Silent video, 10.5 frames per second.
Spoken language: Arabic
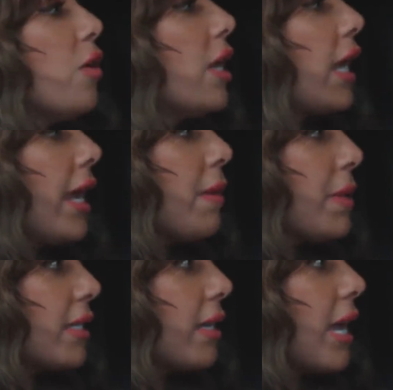هقول لك حاجه
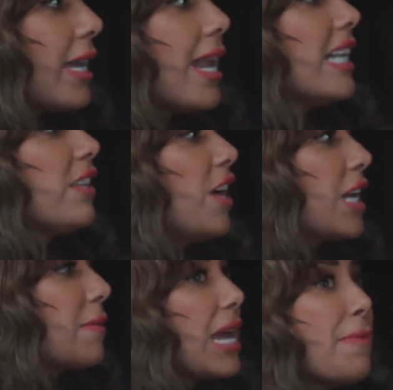مثلا انا قاعده في
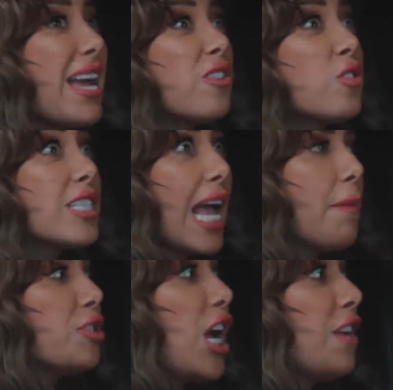العربيه بقالي نص ساعه
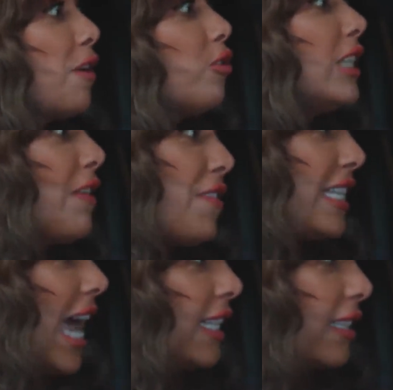مش عارفه اخد
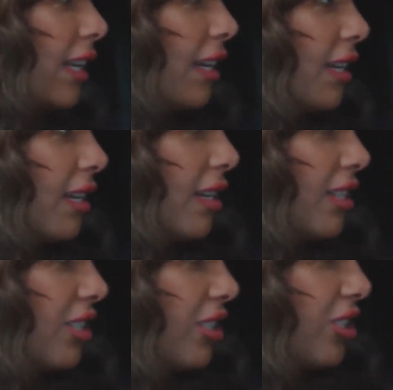نفسي حتى
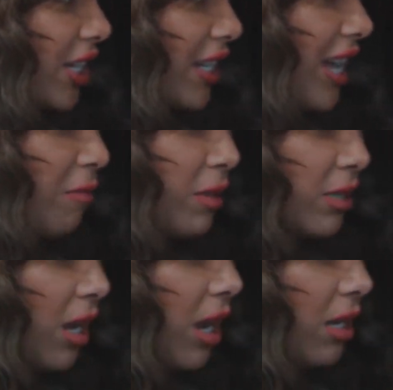شكلي اهبل صح